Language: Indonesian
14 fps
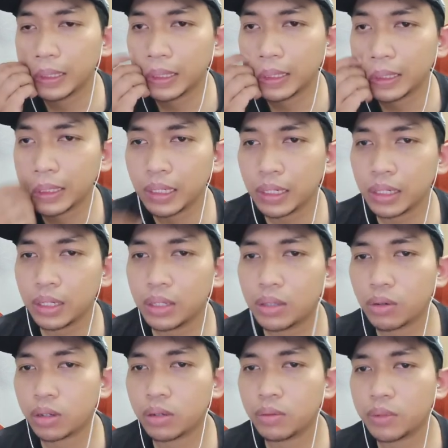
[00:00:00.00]
saya kita
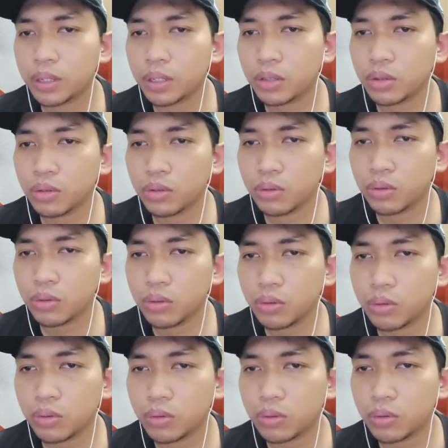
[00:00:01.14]
Kimitsu
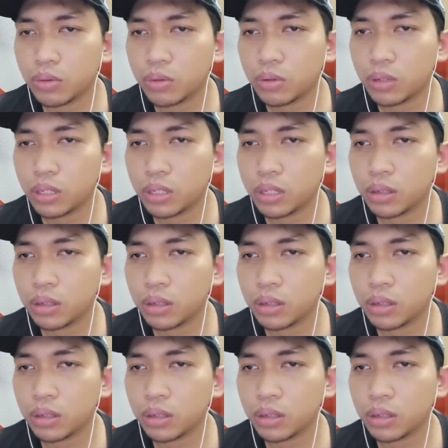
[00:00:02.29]
di